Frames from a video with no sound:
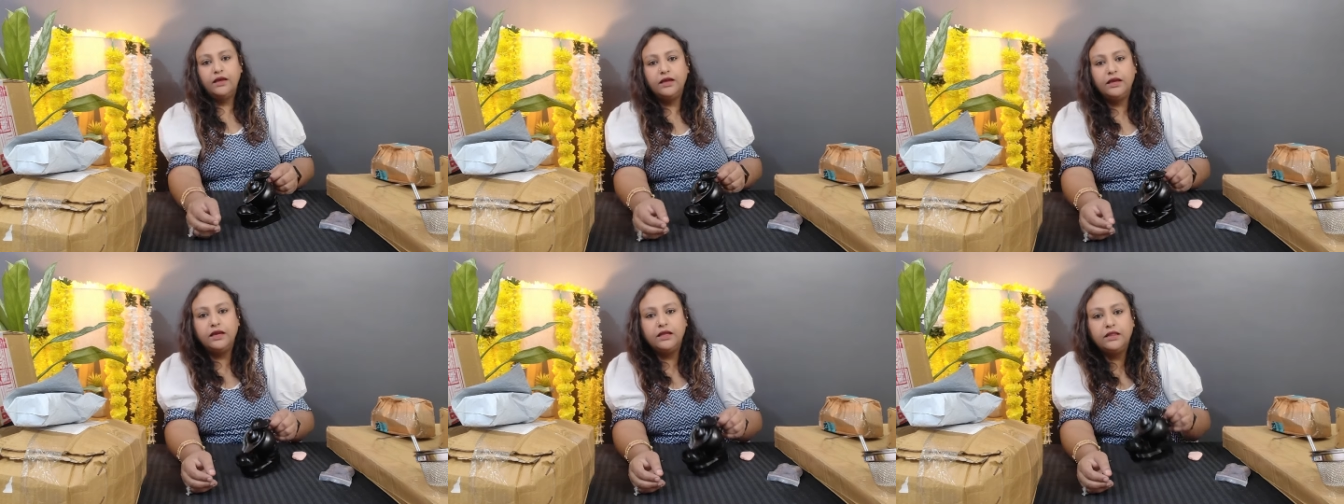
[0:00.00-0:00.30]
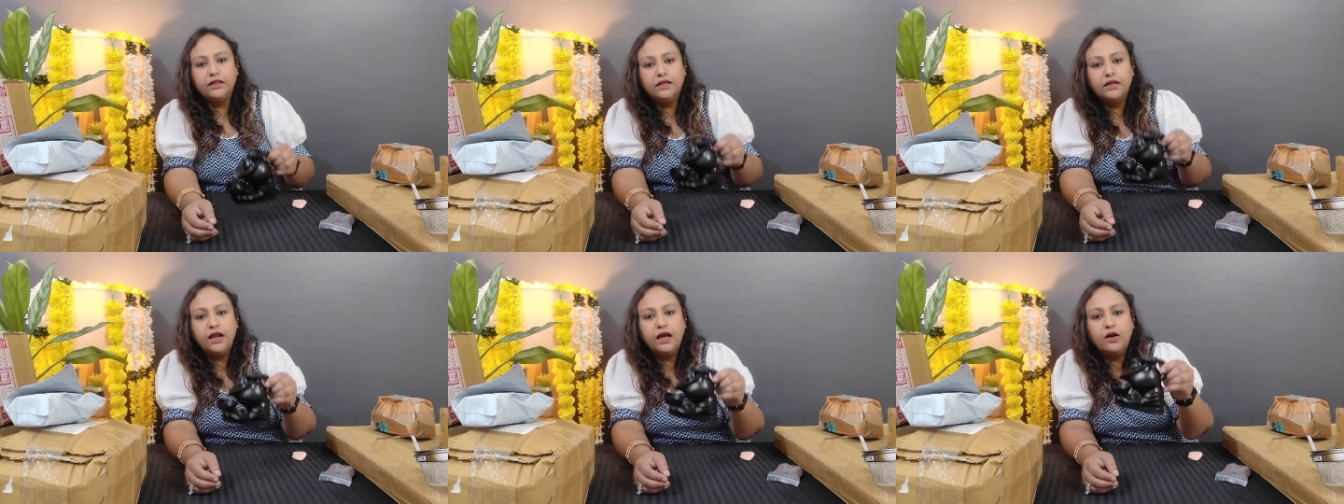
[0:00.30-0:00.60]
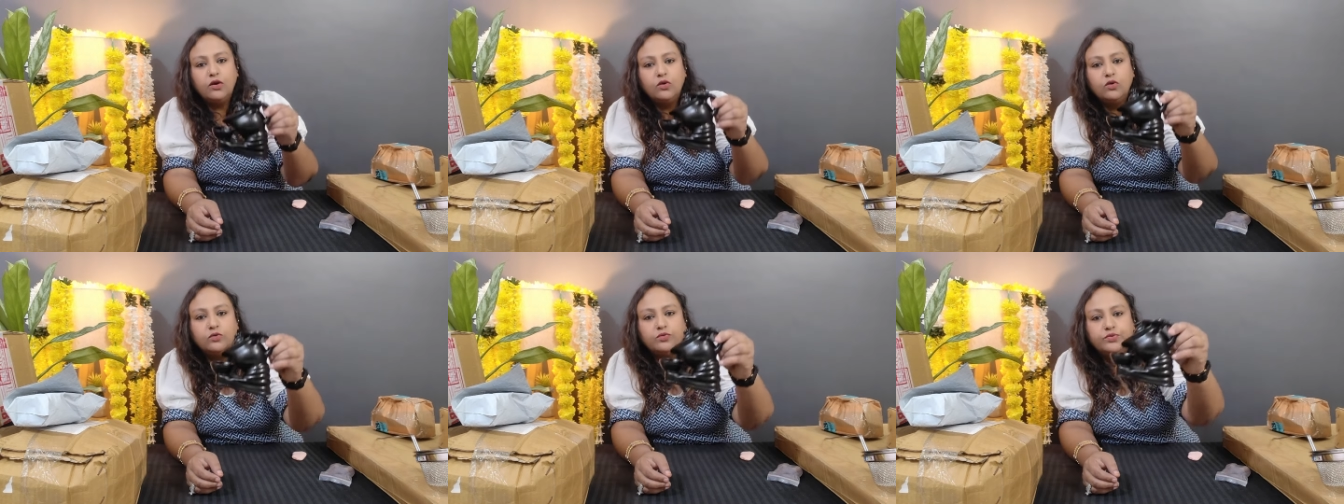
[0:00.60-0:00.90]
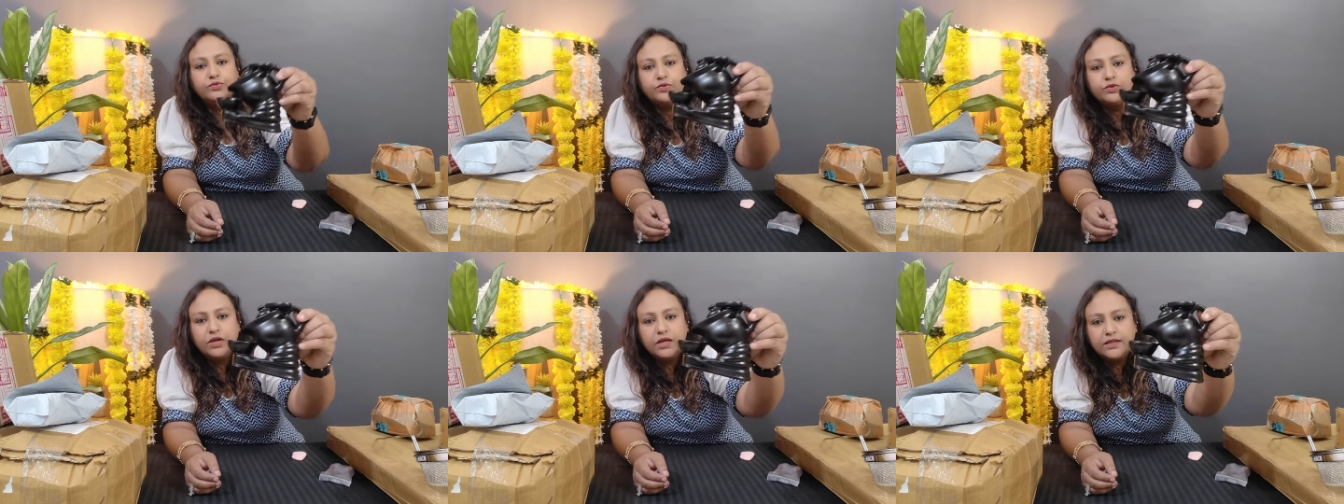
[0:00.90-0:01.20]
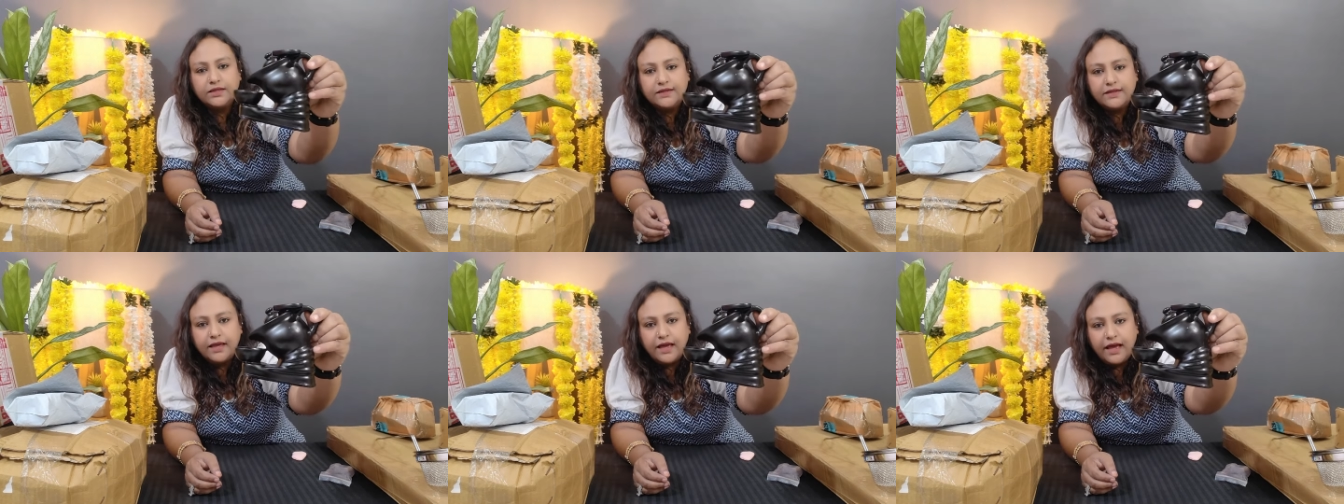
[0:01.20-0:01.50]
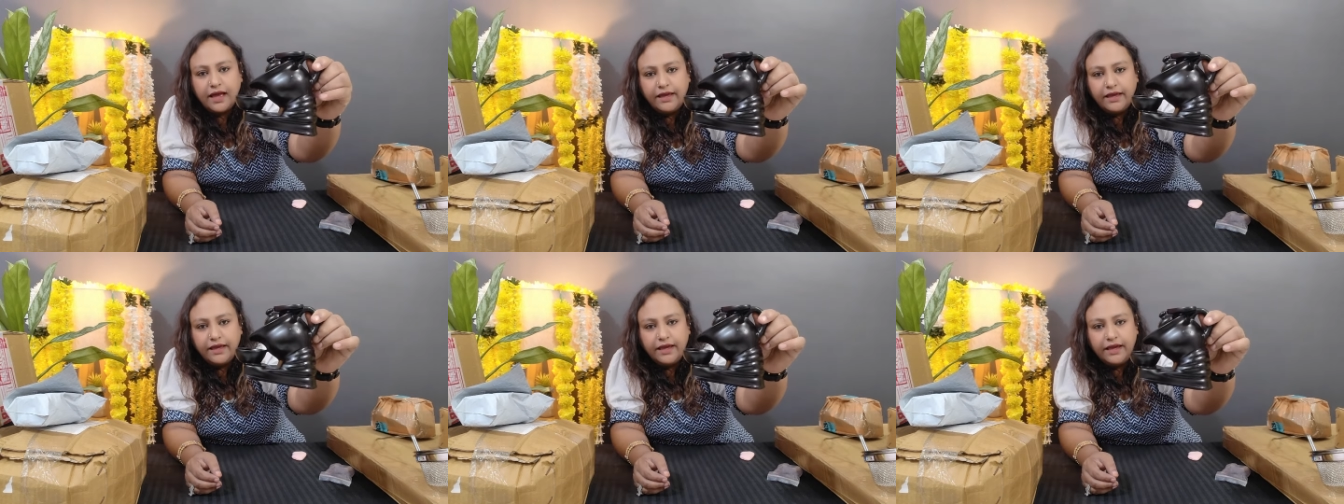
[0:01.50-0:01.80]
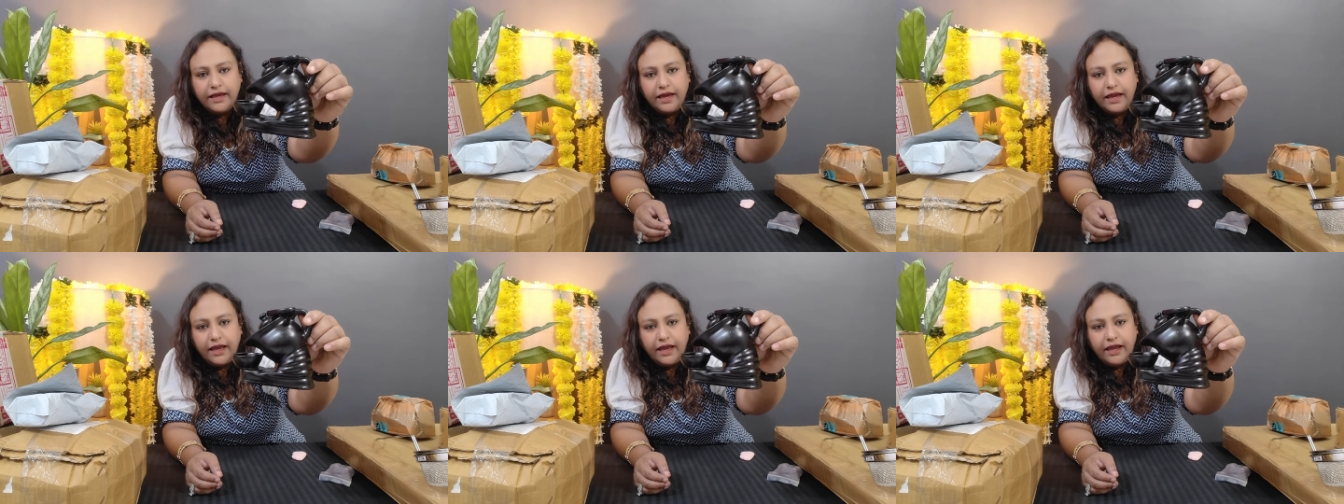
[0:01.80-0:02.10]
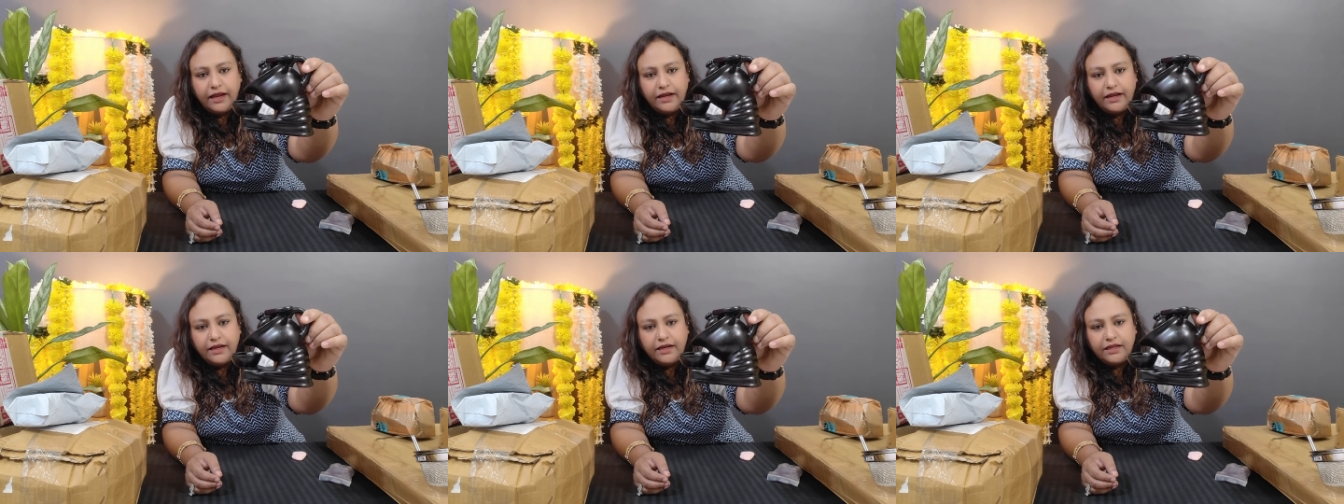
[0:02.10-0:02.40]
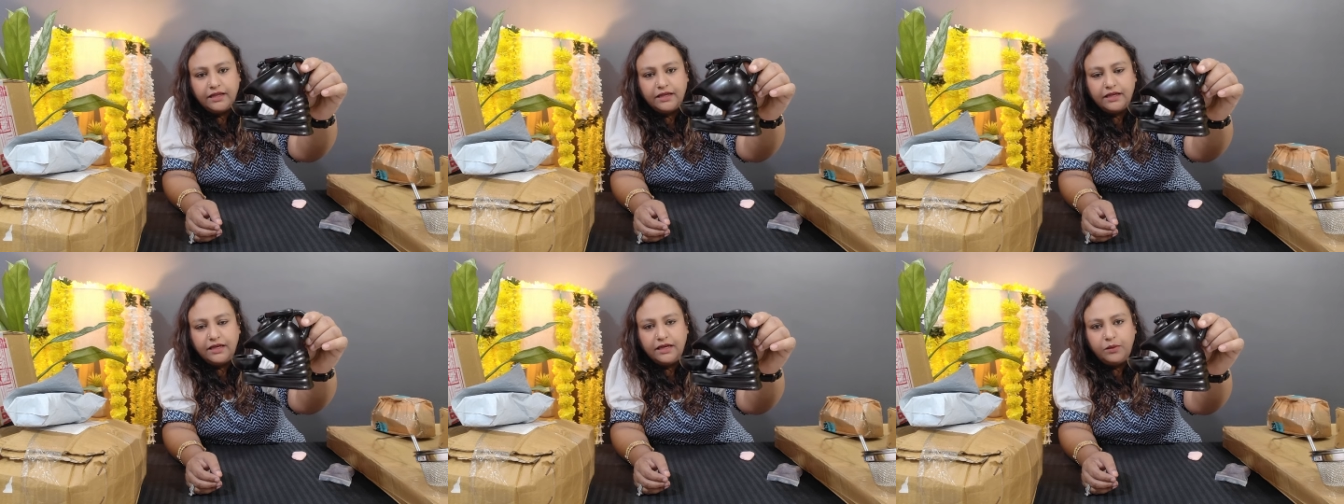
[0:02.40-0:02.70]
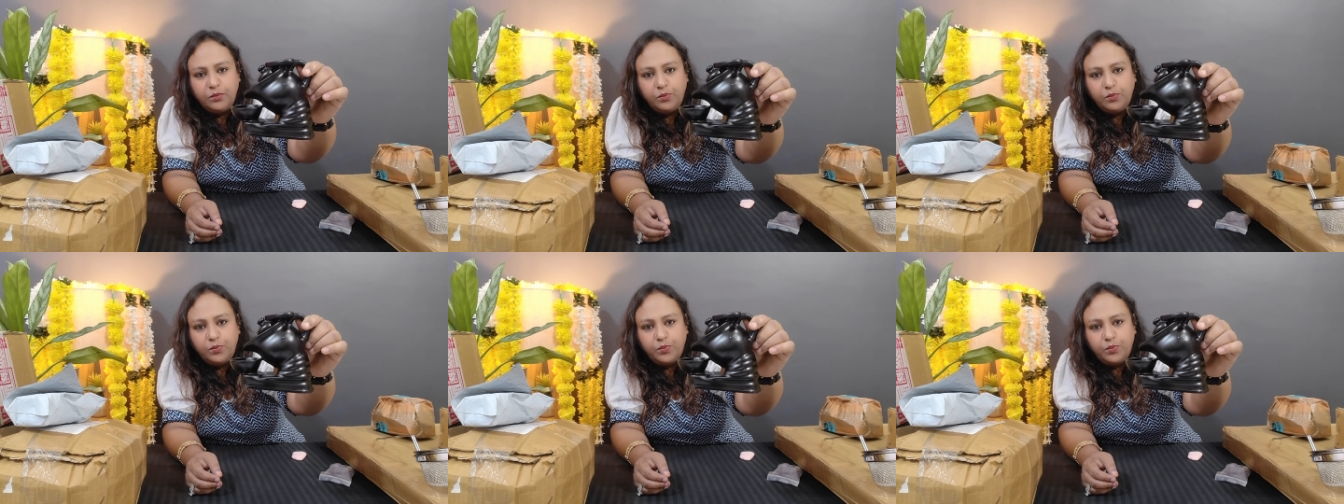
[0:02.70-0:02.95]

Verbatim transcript: कितना खूबसूरत सा ये है टी